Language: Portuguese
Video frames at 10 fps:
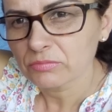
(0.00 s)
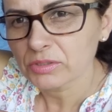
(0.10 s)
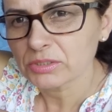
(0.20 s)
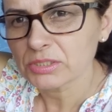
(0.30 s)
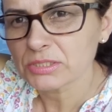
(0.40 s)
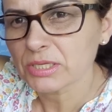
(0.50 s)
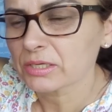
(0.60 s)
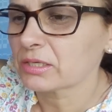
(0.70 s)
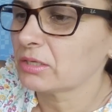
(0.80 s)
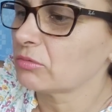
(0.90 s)
verniz
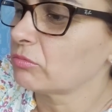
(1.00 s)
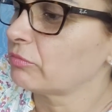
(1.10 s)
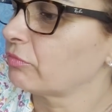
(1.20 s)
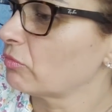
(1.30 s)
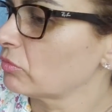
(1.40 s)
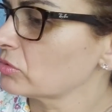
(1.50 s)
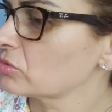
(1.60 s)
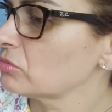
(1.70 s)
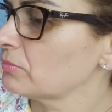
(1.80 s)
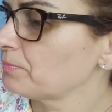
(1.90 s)
acrílico
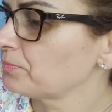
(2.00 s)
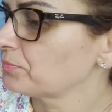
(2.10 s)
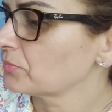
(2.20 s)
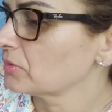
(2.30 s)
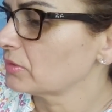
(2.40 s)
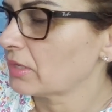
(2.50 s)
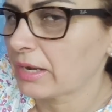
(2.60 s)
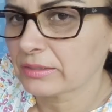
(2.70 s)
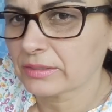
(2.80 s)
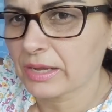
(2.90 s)
fosco
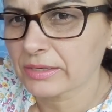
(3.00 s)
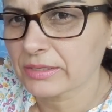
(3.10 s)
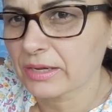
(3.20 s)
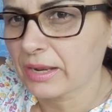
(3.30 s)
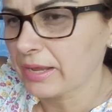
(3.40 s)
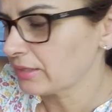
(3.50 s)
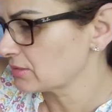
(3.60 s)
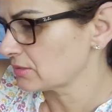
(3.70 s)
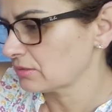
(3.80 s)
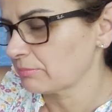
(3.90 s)
da,
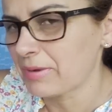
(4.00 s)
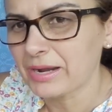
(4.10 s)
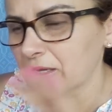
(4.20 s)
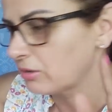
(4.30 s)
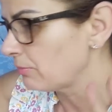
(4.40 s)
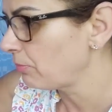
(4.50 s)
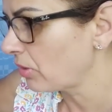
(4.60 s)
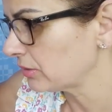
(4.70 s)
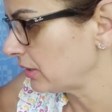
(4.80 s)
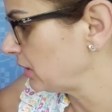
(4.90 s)
Acrilex, marca não
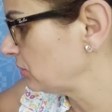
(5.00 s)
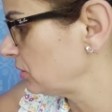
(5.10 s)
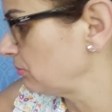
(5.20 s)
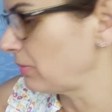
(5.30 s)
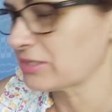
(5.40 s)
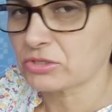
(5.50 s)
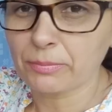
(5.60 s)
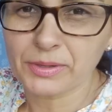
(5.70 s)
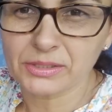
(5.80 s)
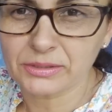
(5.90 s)
importa, né? Mas só
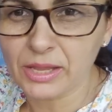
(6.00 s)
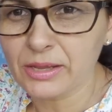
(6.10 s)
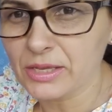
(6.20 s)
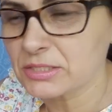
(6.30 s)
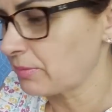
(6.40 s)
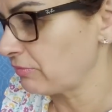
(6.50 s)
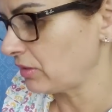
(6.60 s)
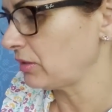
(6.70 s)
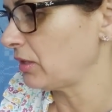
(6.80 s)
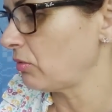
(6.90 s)
porque tem esse para
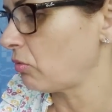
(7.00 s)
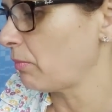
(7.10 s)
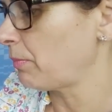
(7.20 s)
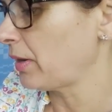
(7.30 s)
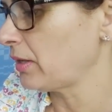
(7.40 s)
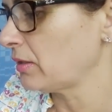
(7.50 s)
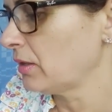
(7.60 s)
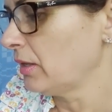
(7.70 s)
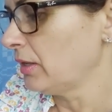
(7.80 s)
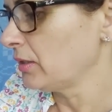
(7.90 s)
vender, eu comprei.
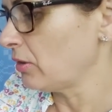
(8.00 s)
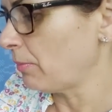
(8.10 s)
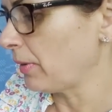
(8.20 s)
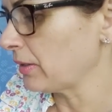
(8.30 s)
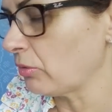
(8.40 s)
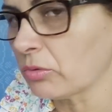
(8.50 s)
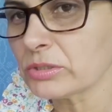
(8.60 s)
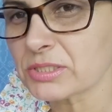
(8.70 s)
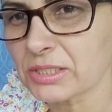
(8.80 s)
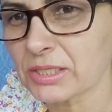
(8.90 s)
Que eu paguei
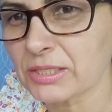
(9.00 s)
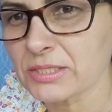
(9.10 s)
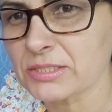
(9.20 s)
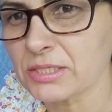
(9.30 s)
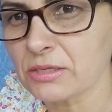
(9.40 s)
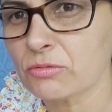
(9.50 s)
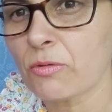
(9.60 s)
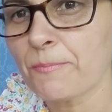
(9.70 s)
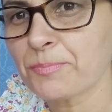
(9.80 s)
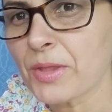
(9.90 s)

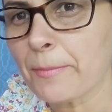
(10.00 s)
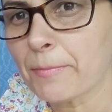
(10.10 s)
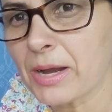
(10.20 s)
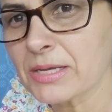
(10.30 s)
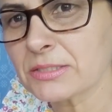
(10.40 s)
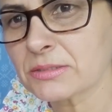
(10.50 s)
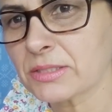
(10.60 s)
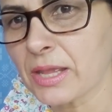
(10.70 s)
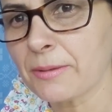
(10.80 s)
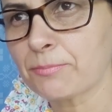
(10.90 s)
R$8,75, mas
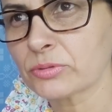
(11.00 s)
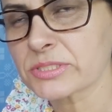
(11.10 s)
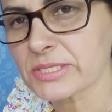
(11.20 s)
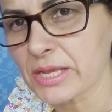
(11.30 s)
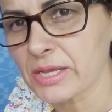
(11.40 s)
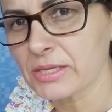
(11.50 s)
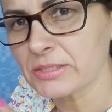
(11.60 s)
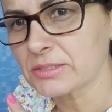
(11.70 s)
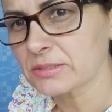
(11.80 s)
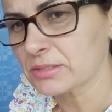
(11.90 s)
tem por
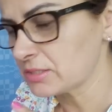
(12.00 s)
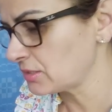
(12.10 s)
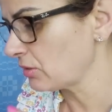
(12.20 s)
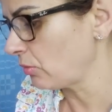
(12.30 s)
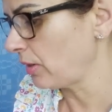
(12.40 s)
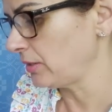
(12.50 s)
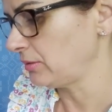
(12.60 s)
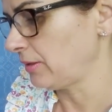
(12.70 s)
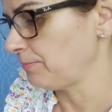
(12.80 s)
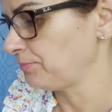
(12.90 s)

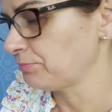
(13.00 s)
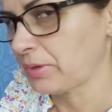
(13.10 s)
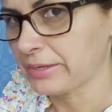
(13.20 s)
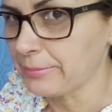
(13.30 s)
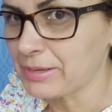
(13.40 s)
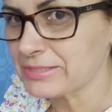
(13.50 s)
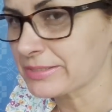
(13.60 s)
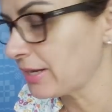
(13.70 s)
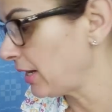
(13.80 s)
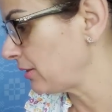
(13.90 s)
R$6,50. Paguei mais
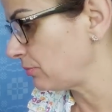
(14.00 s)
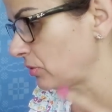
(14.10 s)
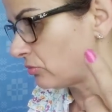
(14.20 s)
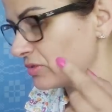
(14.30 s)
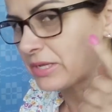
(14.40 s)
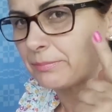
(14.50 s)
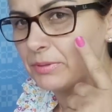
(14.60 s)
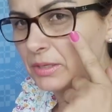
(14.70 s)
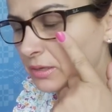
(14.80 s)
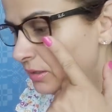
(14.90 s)
caro, porque eu não
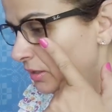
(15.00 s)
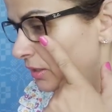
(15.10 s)
sabia.